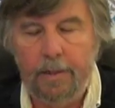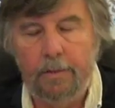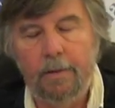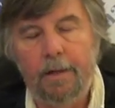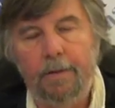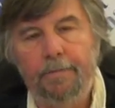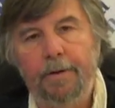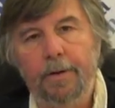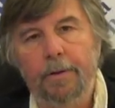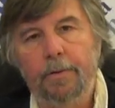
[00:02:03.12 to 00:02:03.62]
con
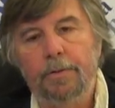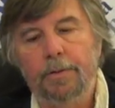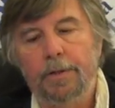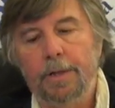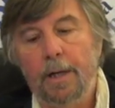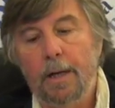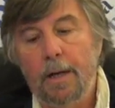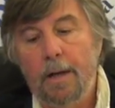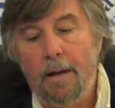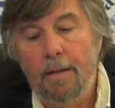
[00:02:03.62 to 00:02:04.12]
la
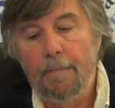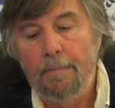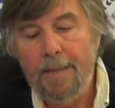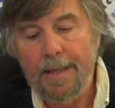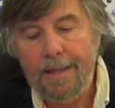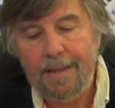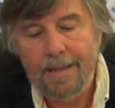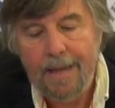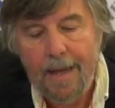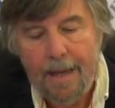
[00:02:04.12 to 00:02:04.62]
ferocia.
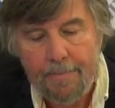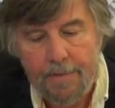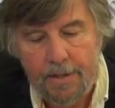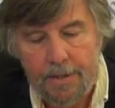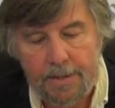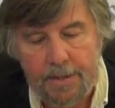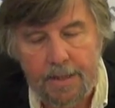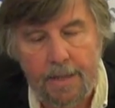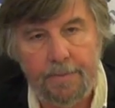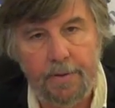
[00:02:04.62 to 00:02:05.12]
Mettiamo
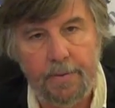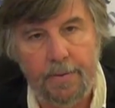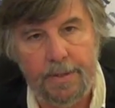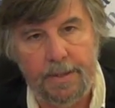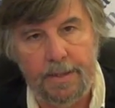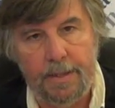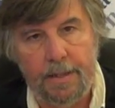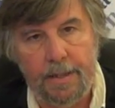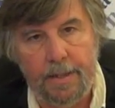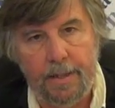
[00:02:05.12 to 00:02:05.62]
insieme
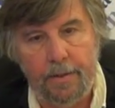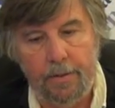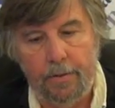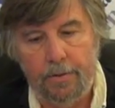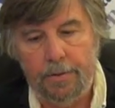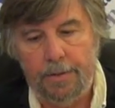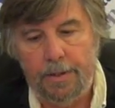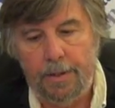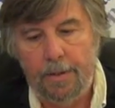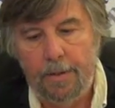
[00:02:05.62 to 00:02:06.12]
queste tre
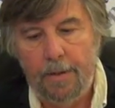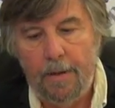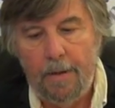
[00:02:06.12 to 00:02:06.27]
cose.